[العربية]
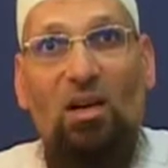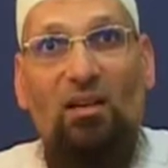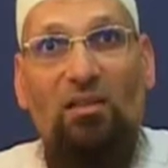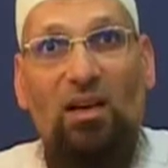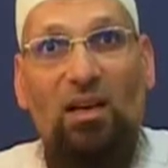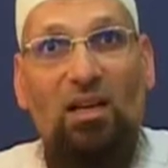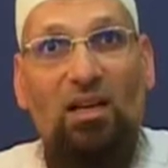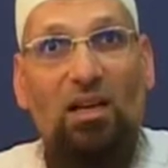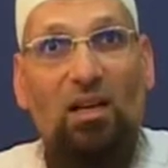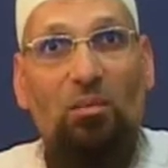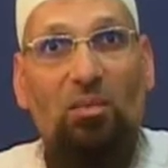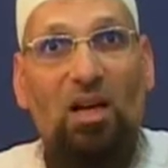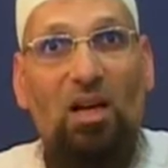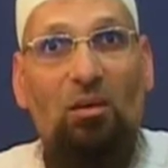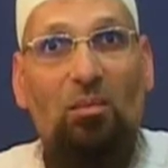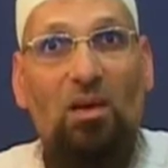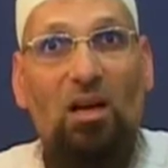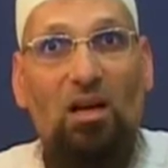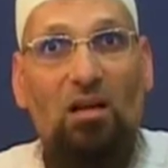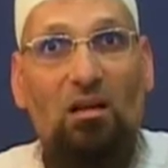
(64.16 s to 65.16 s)
ونفعنا
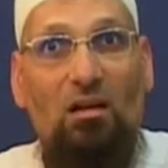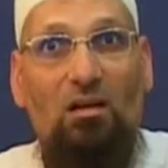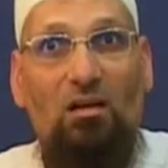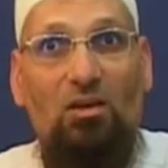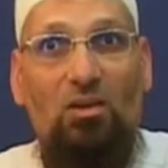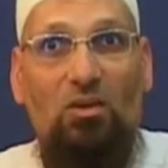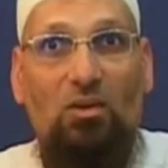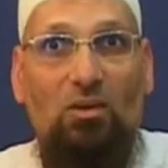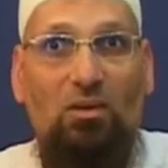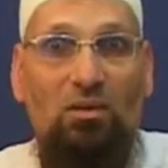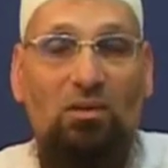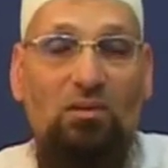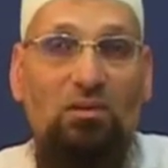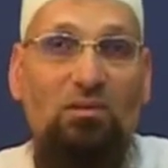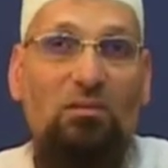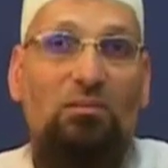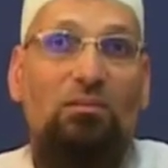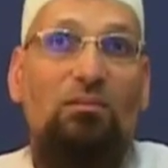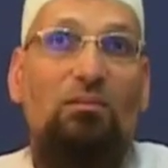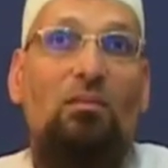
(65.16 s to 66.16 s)
بعلم هذا الرجل
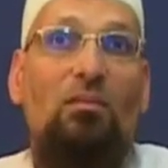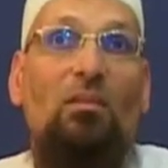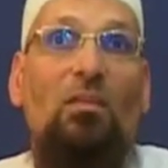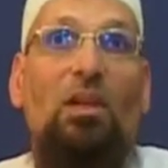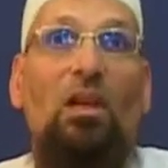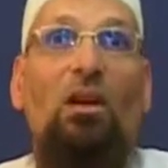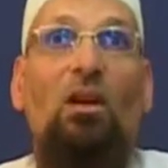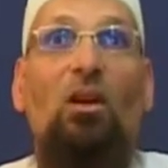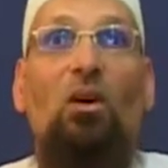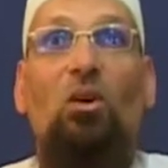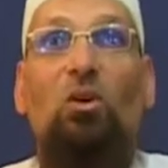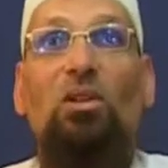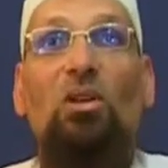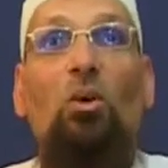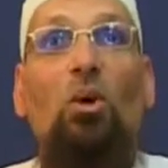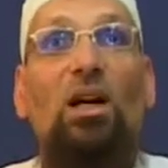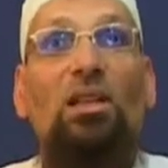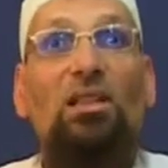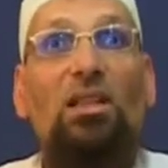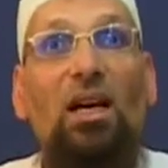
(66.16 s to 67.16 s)

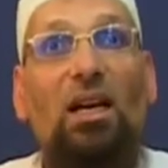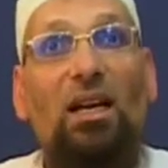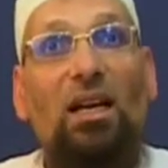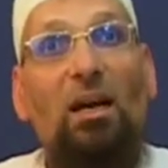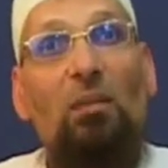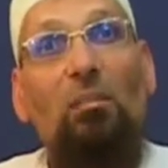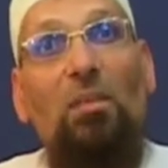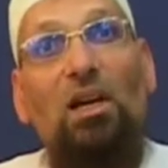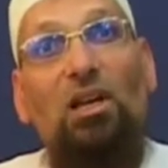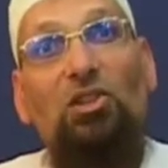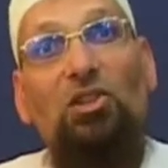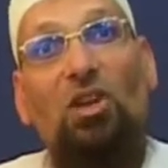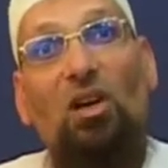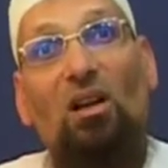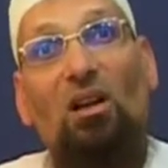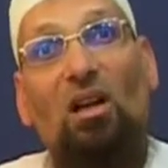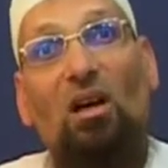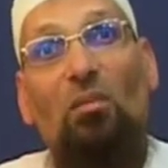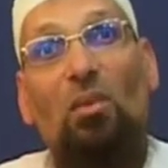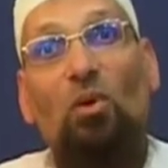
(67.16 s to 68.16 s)
ودلوقتي هنكمل إن
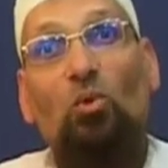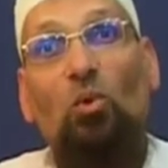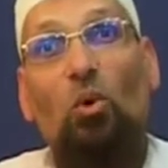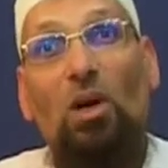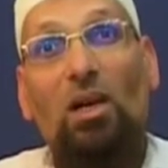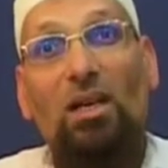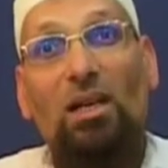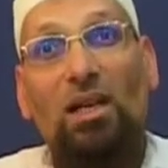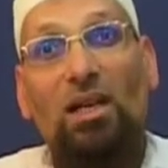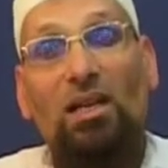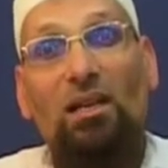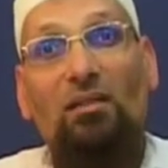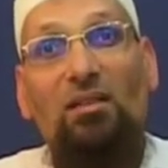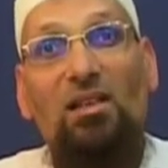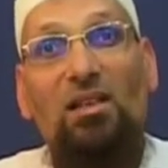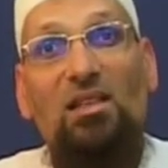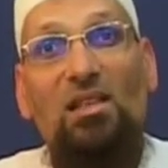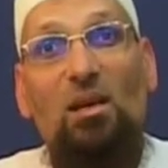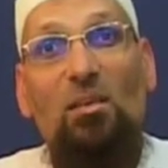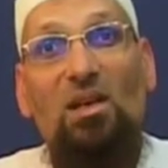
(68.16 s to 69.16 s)
شاء الله موضوع الجن
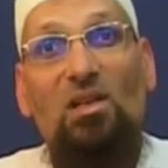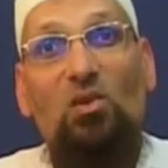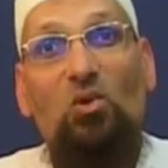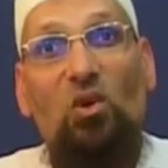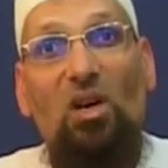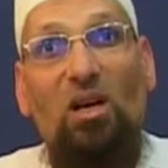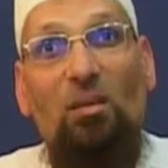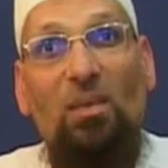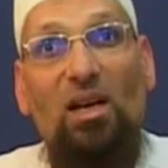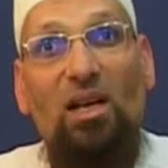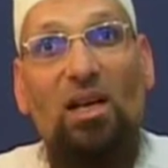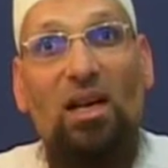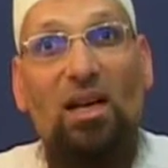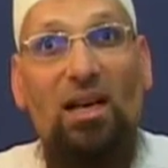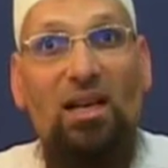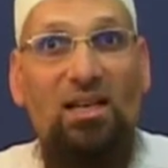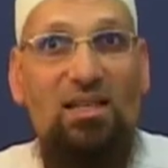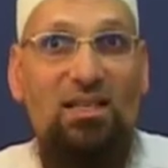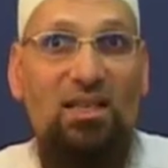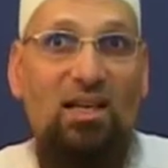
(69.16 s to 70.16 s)
في زمن سليمان
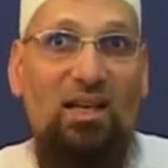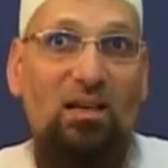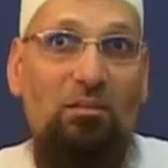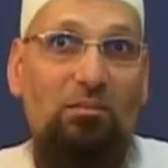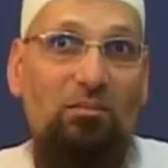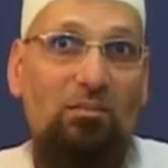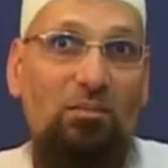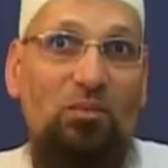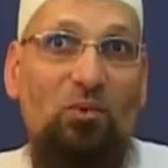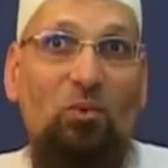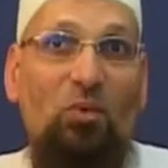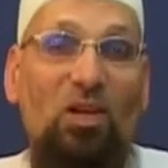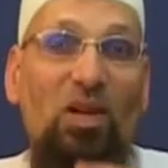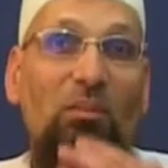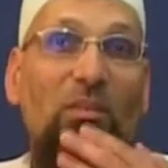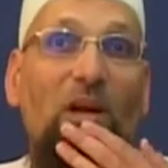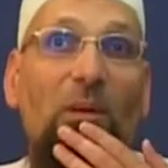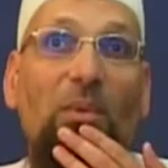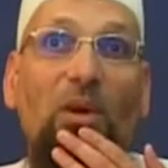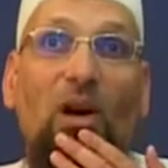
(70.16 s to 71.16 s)
عليه السلام
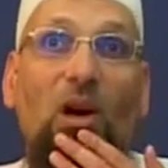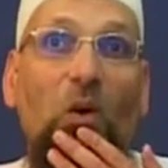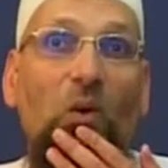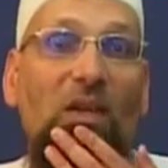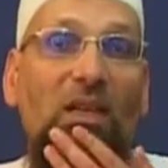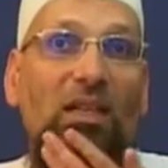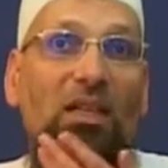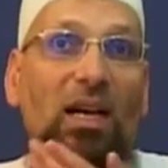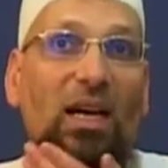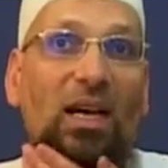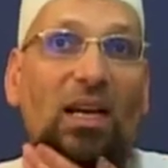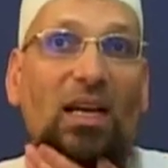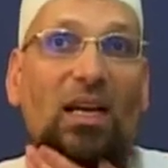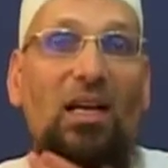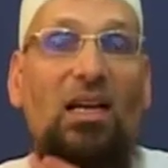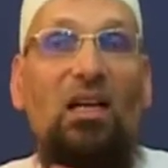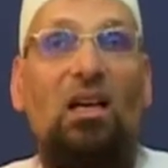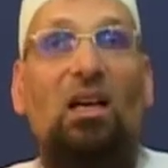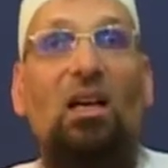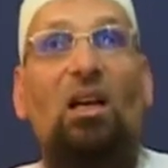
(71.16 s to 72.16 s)
ونبدأ بقوله
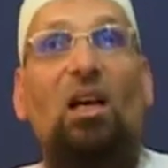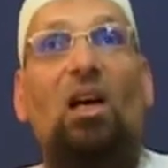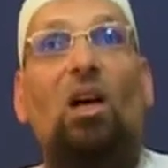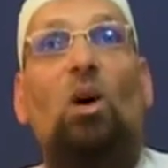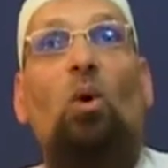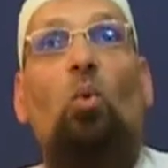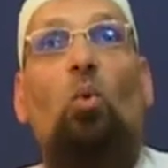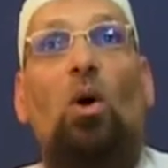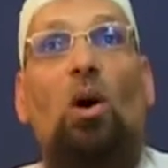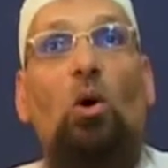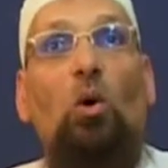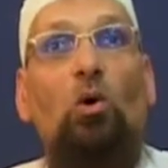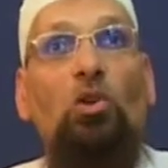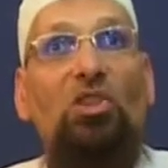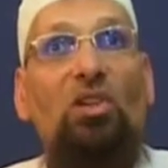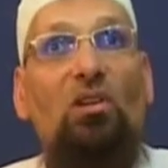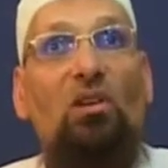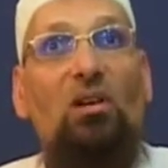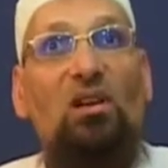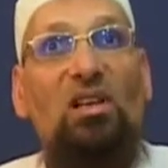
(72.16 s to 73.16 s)
تعالى
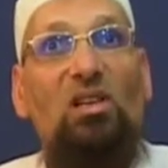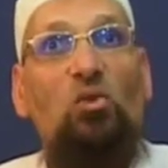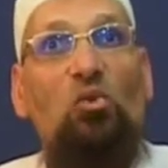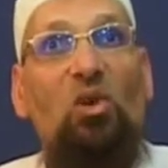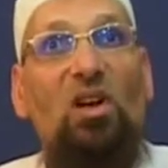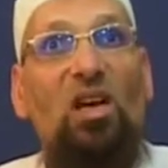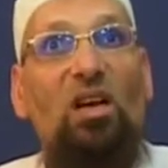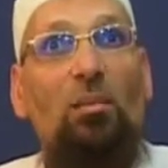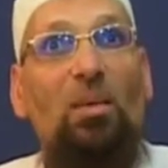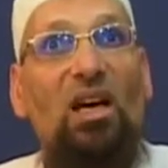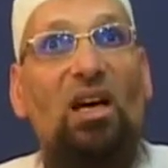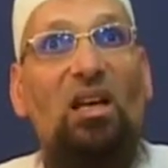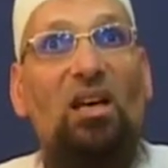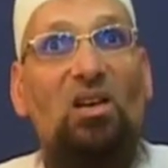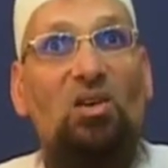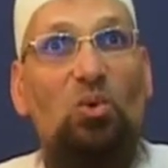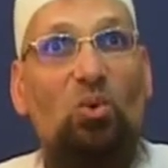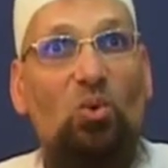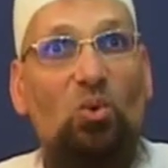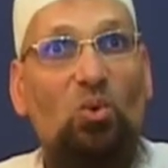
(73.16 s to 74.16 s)
وحشر
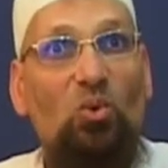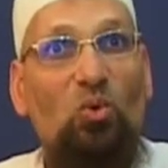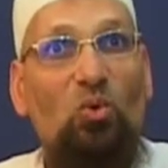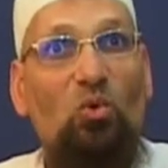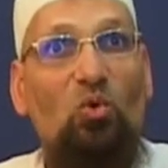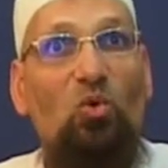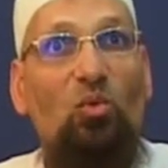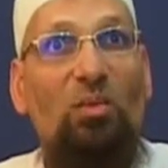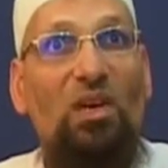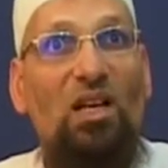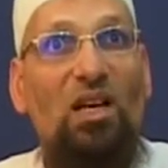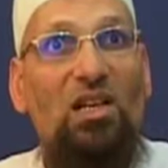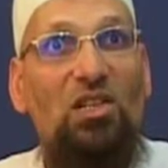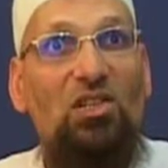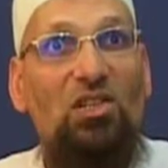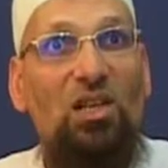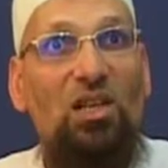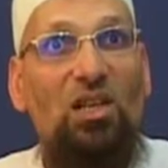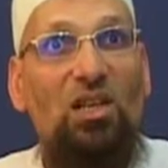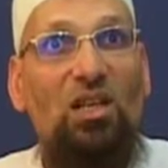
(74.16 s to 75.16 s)
لسليمان جنوده من
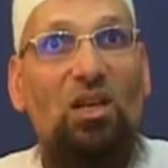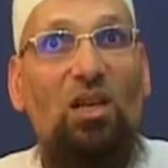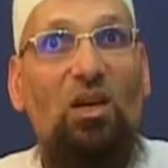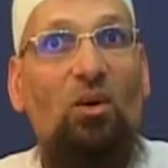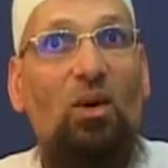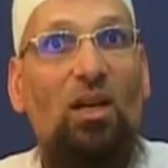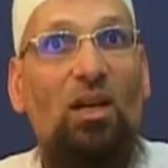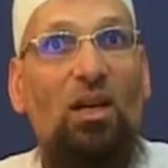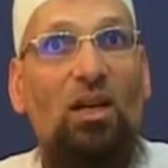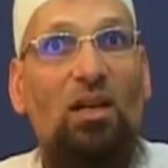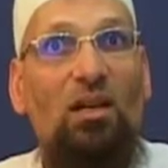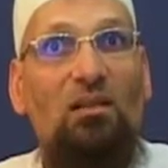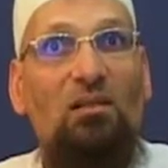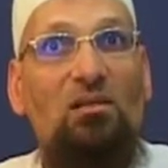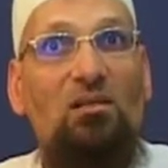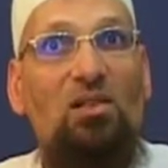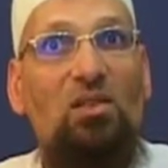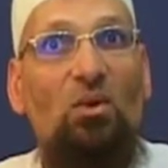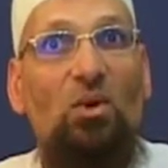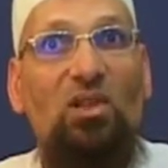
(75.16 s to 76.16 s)
الجن
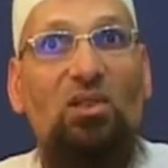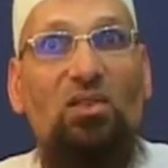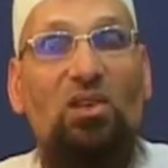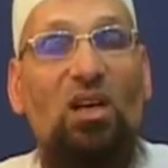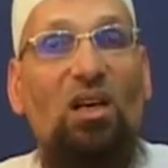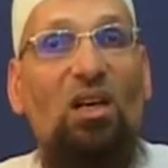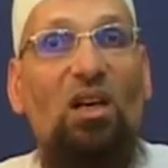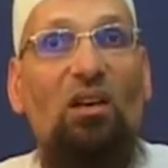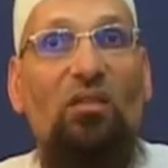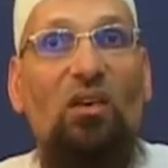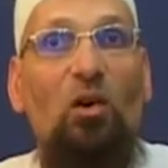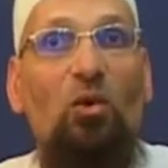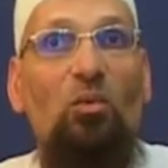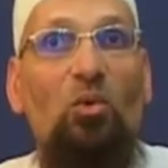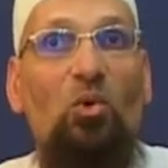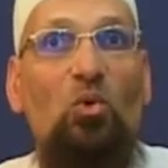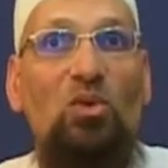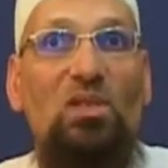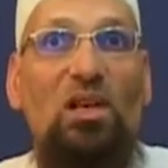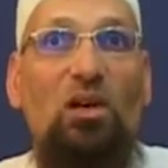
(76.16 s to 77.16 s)
والإنس والطير فهم
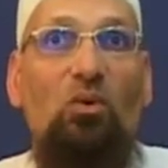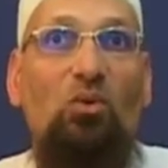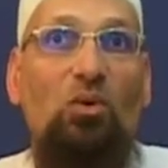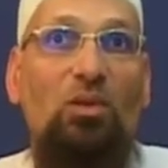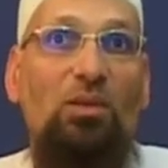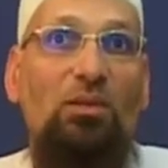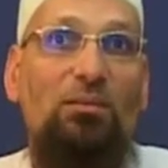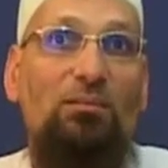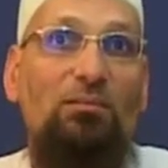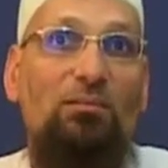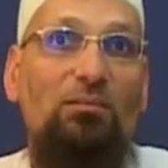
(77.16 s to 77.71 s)
يوزعون